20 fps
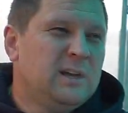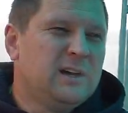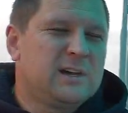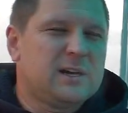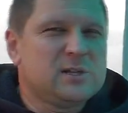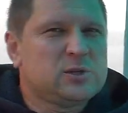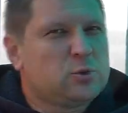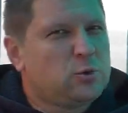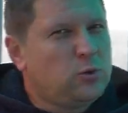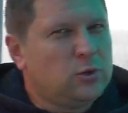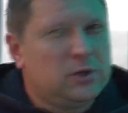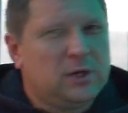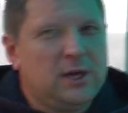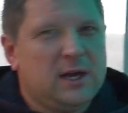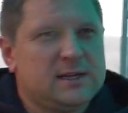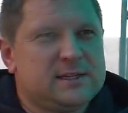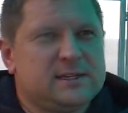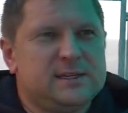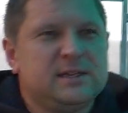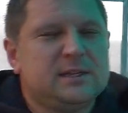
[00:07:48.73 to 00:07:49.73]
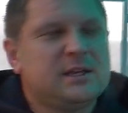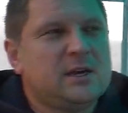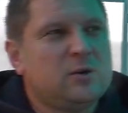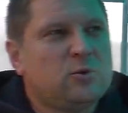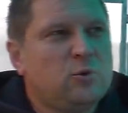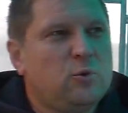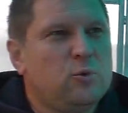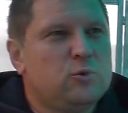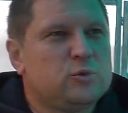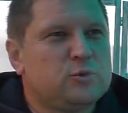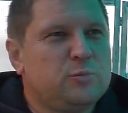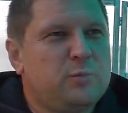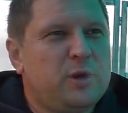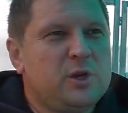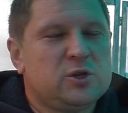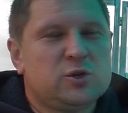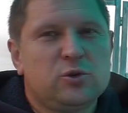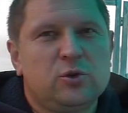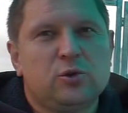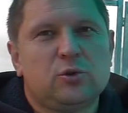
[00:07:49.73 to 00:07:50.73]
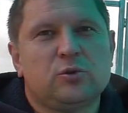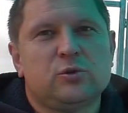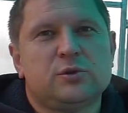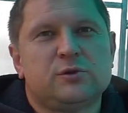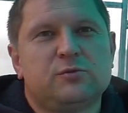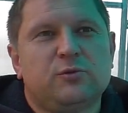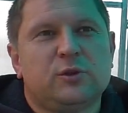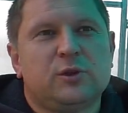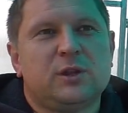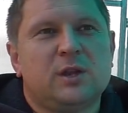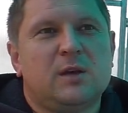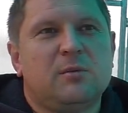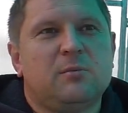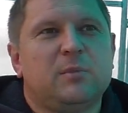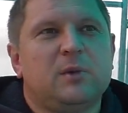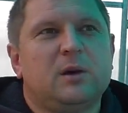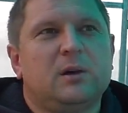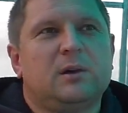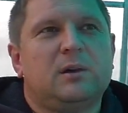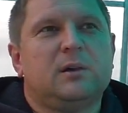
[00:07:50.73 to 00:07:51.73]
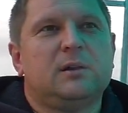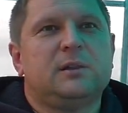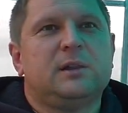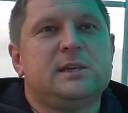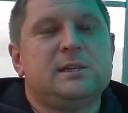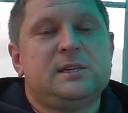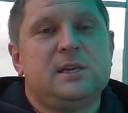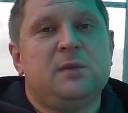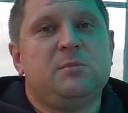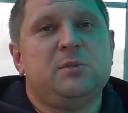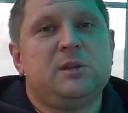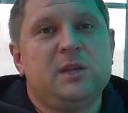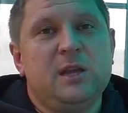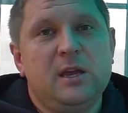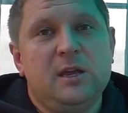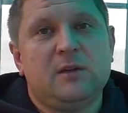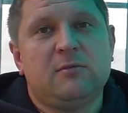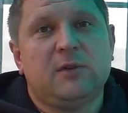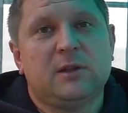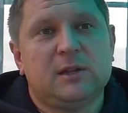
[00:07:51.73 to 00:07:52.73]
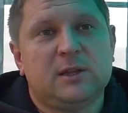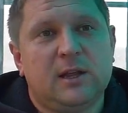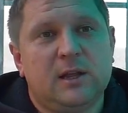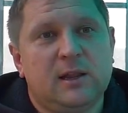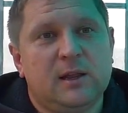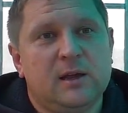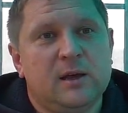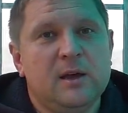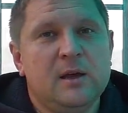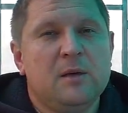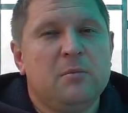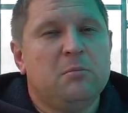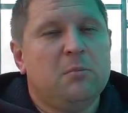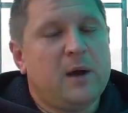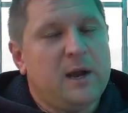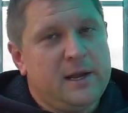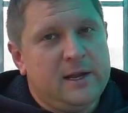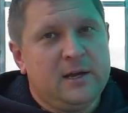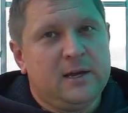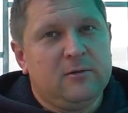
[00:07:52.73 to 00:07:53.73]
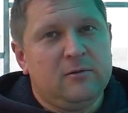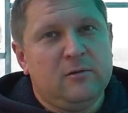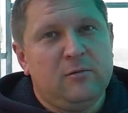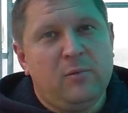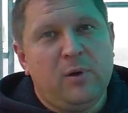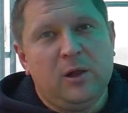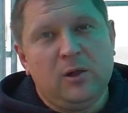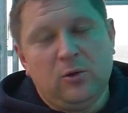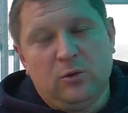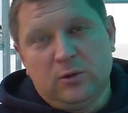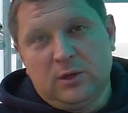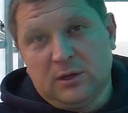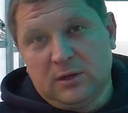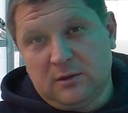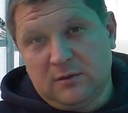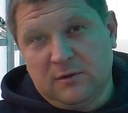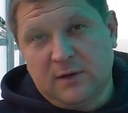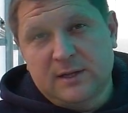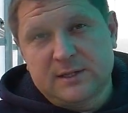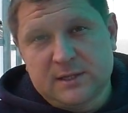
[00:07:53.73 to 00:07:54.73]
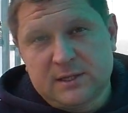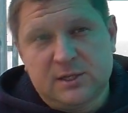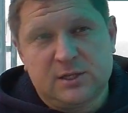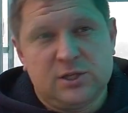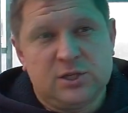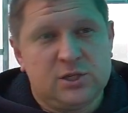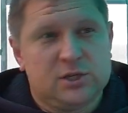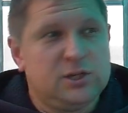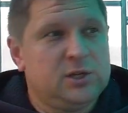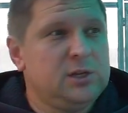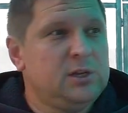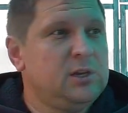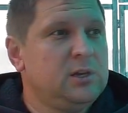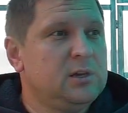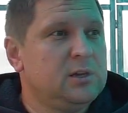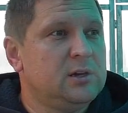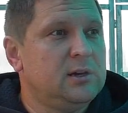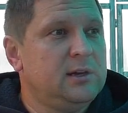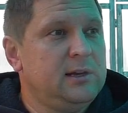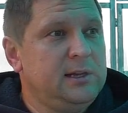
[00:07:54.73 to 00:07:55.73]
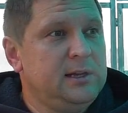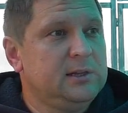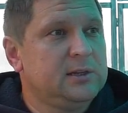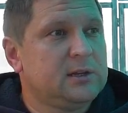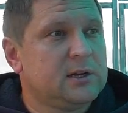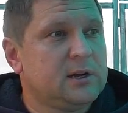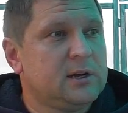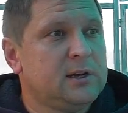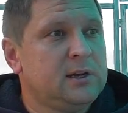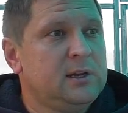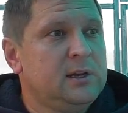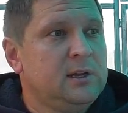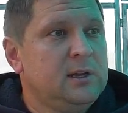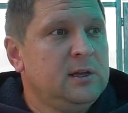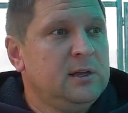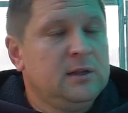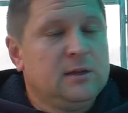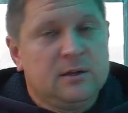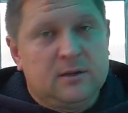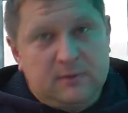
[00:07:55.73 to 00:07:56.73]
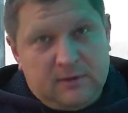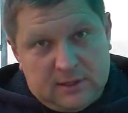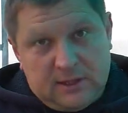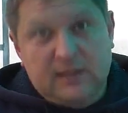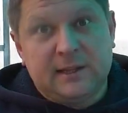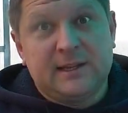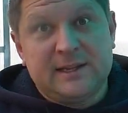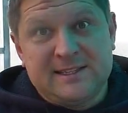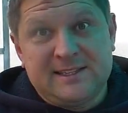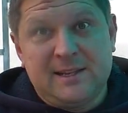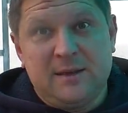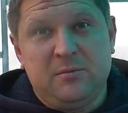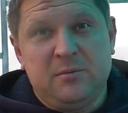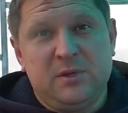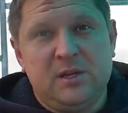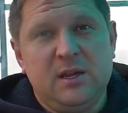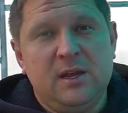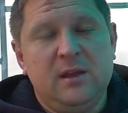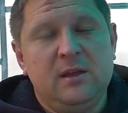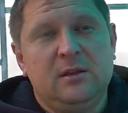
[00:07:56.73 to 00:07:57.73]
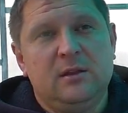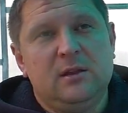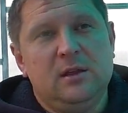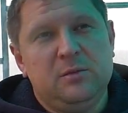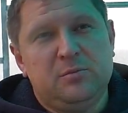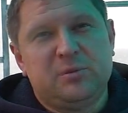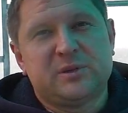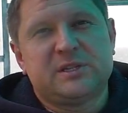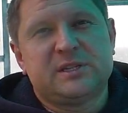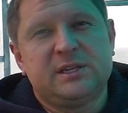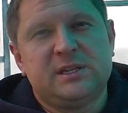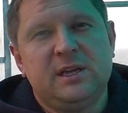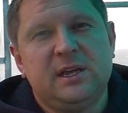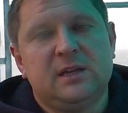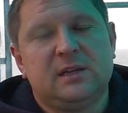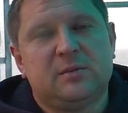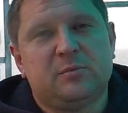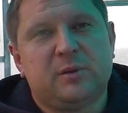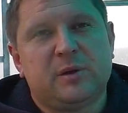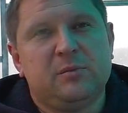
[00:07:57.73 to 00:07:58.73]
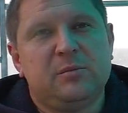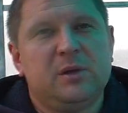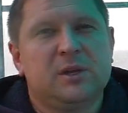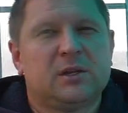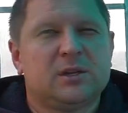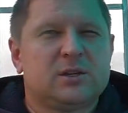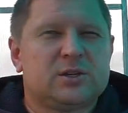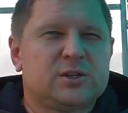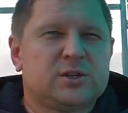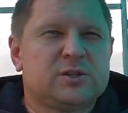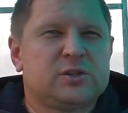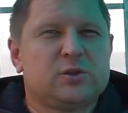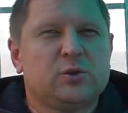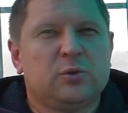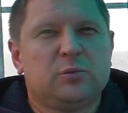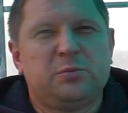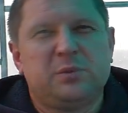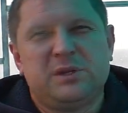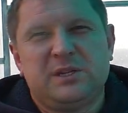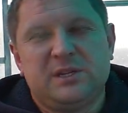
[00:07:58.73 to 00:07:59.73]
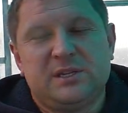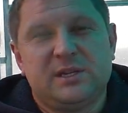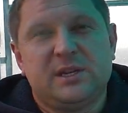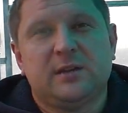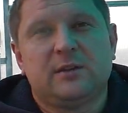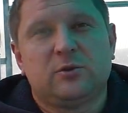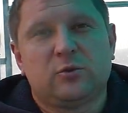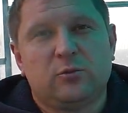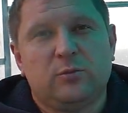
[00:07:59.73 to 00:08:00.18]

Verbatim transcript: Расход газа не такой уж большой, то есть вот нам э, на 7 дней хватало маленького баллона 24 литра, хватало на 7 дней, и по цене это примерно 650